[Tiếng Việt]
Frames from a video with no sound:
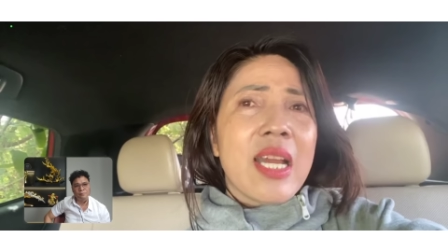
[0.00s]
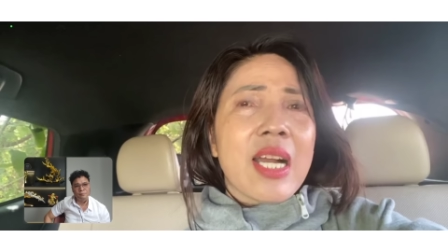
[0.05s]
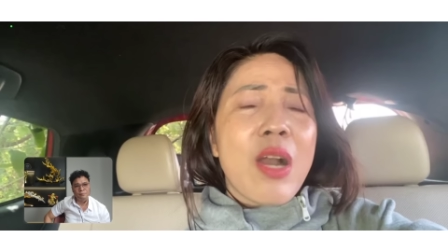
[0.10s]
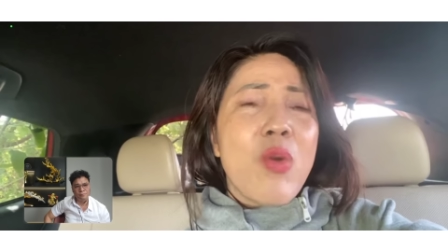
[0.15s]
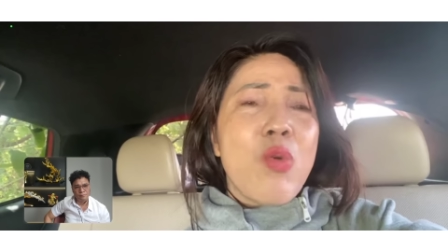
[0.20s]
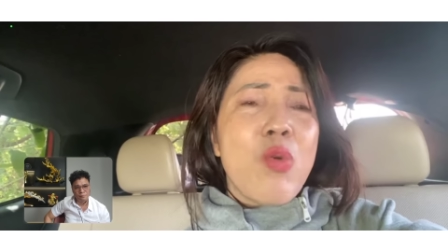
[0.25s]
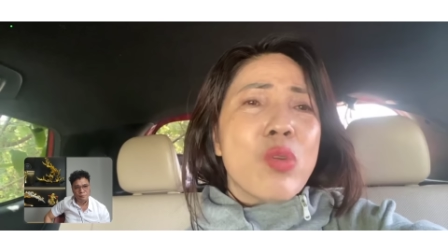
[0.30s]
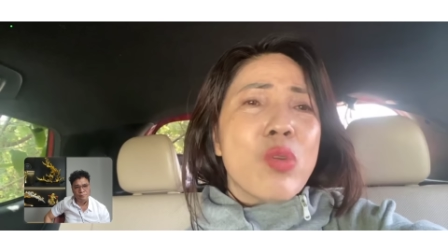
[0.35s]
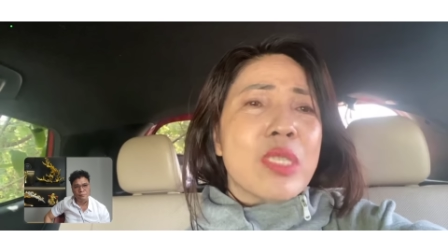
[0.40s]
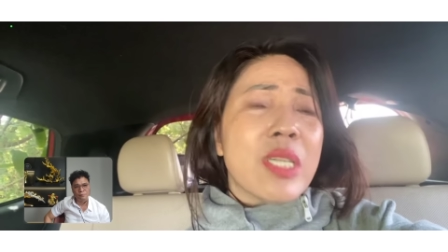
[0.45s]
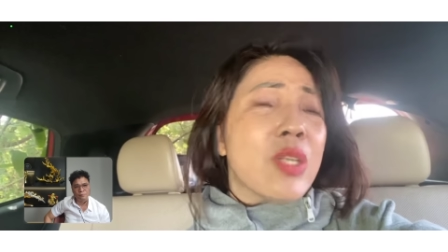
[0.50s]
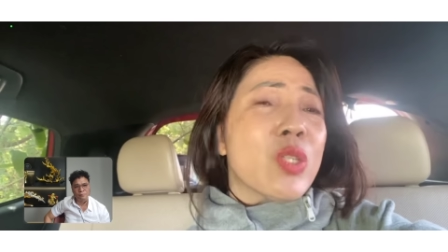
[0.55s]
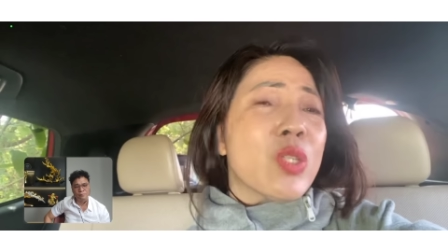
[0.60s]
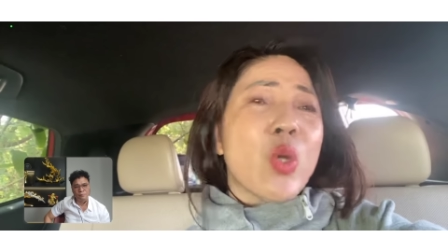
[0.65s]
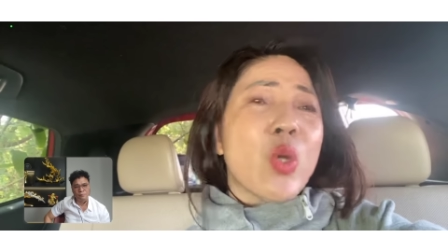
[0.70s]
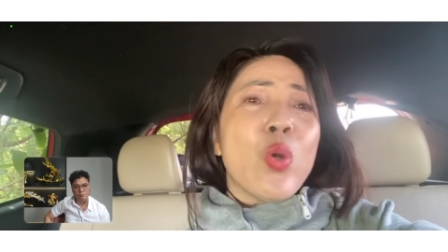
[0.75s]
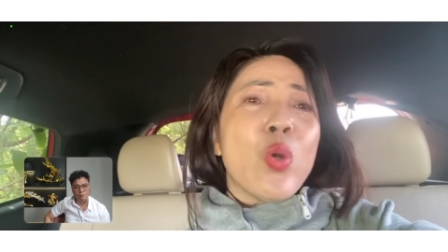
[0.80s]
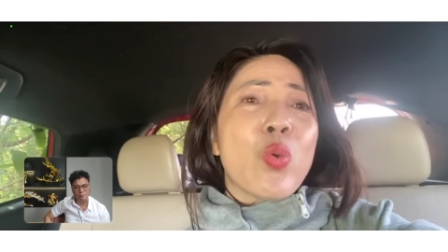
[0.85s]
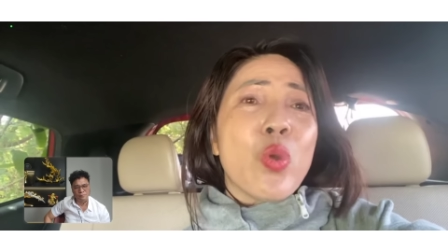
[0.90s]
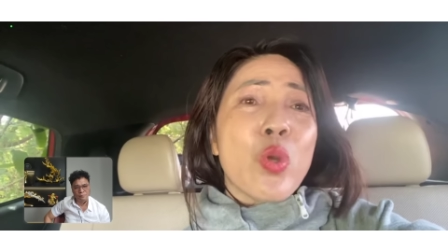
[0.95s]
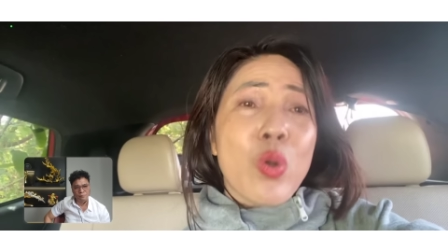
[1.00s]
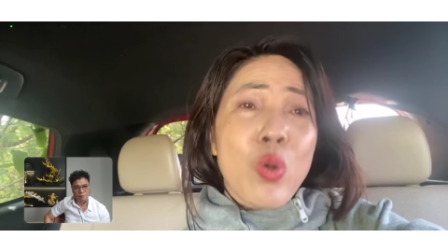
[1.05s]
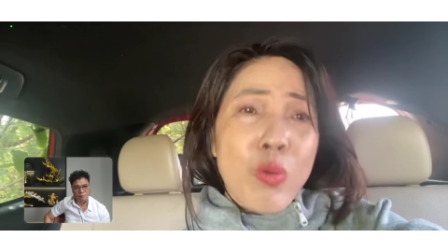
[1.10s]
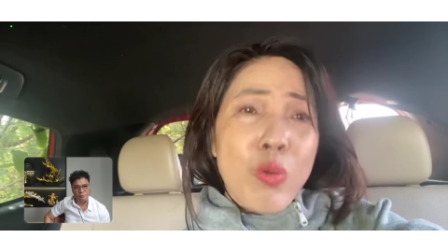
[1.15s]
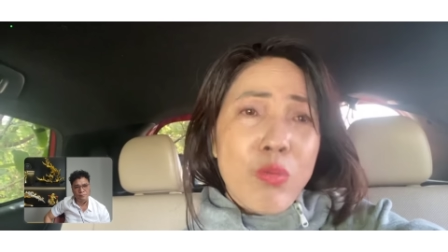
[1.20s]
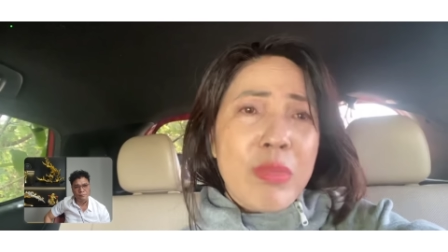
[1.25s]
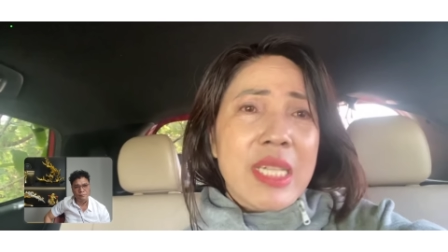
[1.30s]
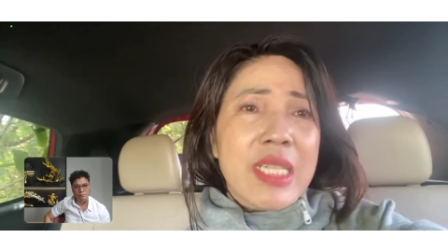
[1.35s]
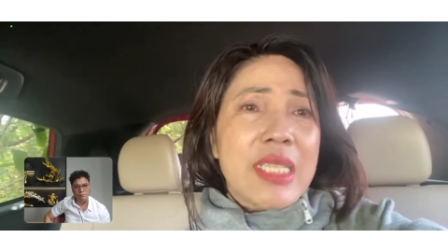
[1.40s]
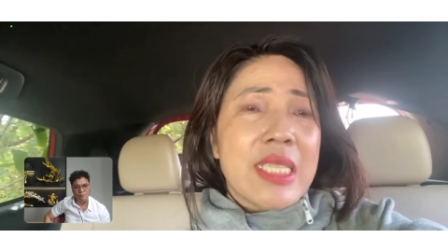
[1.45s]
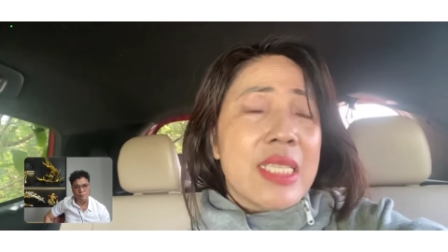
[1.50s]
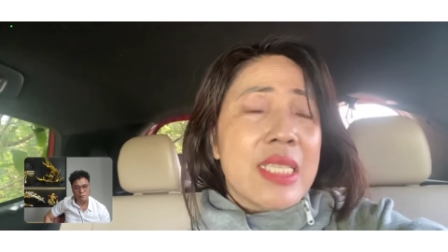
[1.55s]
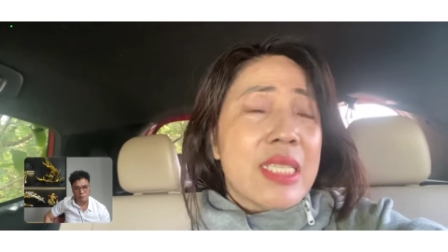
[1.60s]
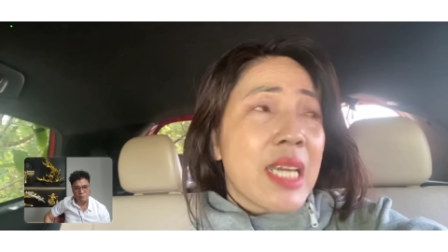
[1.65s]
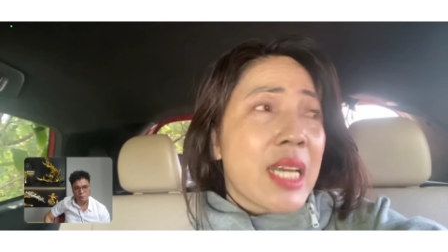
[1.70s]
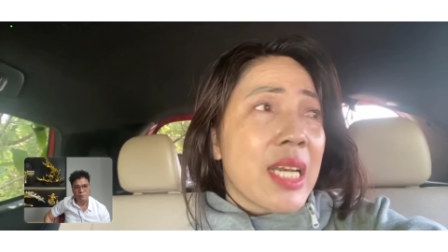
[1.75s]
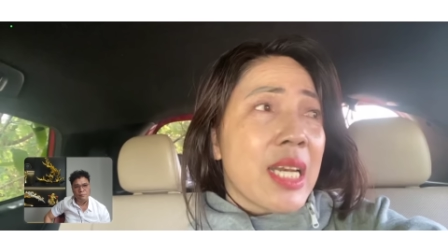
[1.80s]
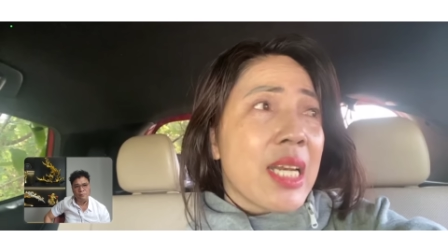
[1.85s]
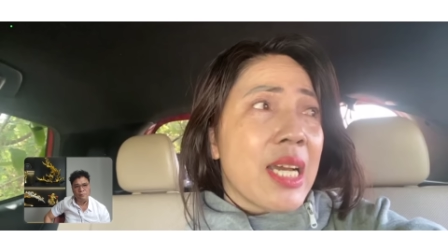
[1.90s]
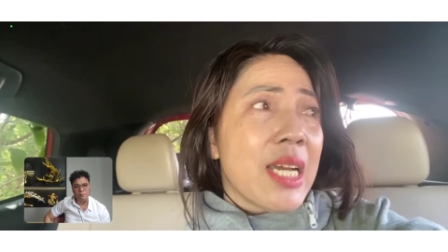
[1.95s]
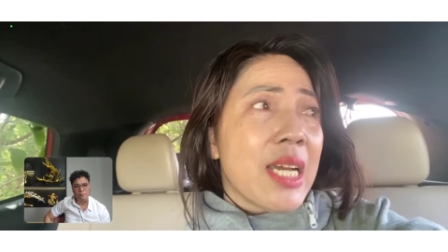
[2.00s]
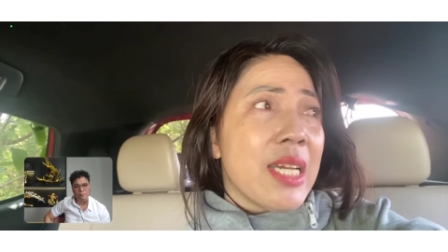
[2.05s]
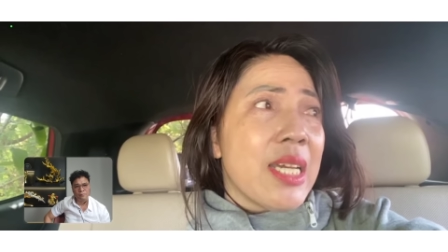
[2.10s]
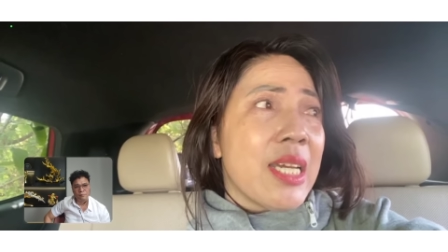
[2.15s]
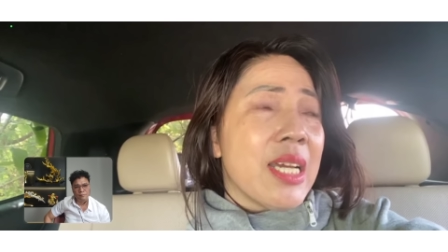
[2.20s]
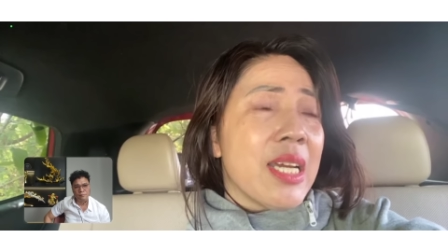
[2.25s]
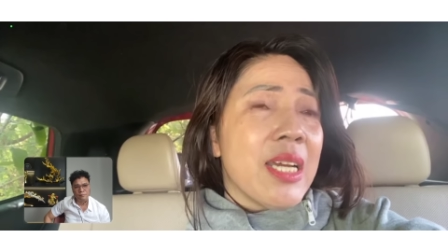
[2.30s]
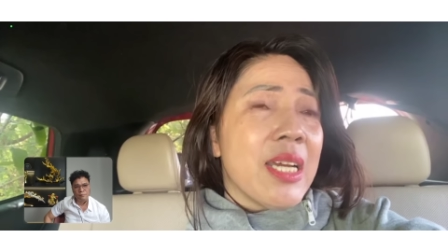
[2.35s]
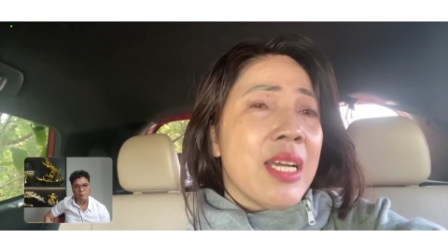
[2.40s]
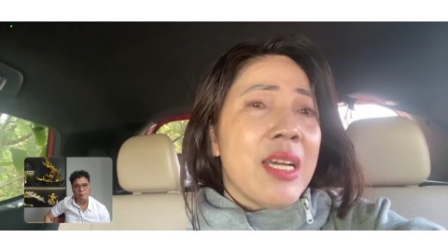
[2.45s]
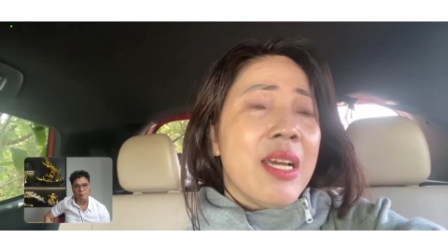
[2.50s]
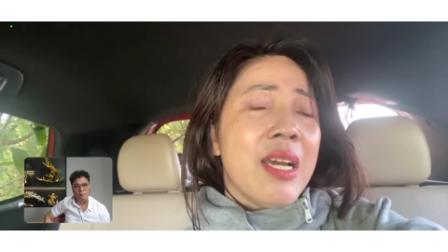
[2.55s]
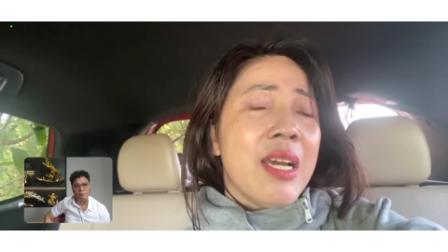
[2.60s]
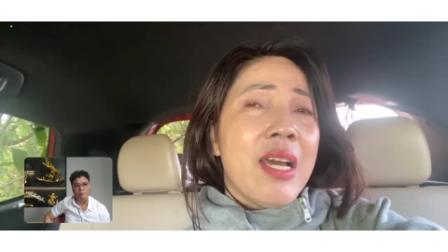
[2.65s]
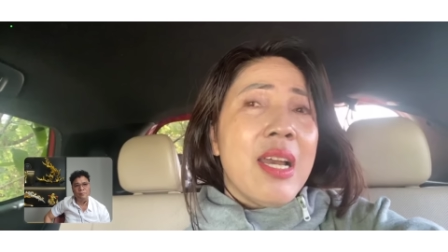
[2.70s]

là câu trăng chối cuối cùng là chỉ dặn lại là